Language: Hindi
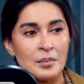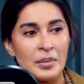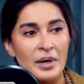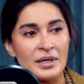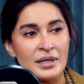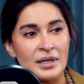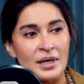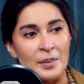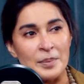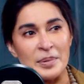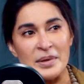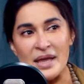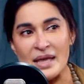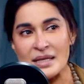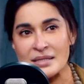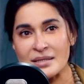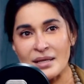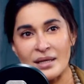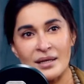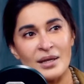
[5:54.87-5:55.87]
बट कभी
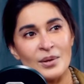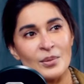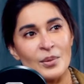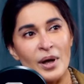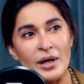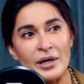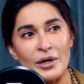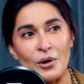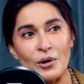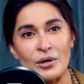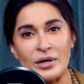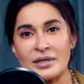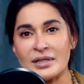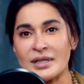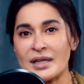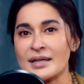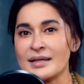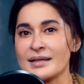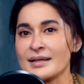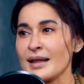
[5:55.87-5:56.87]
ऐसा नहीं हुआ कि औरत
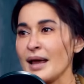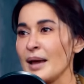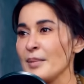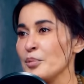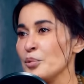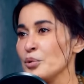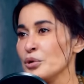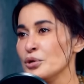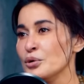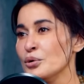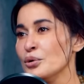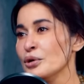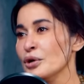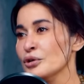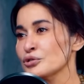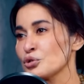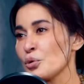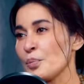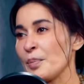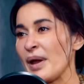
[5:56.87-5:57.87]
के लिए क्लैप हुई हो या
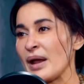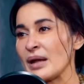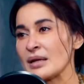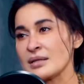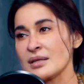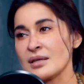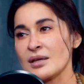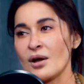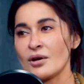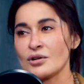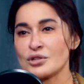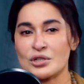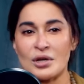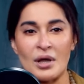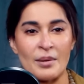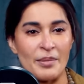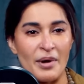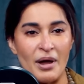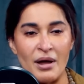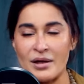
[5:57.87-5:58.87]
उसको पैट किया हो
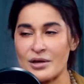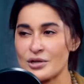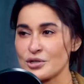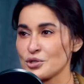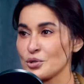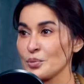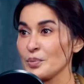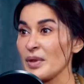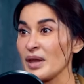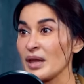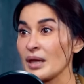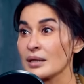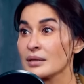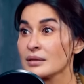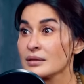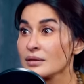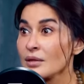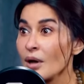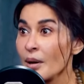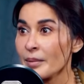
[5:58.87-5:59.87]
शाबाश तुमने
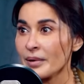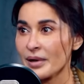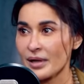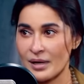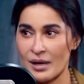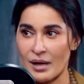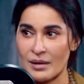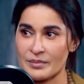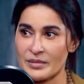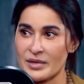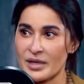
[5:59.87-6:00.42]
कितना बड़ा काम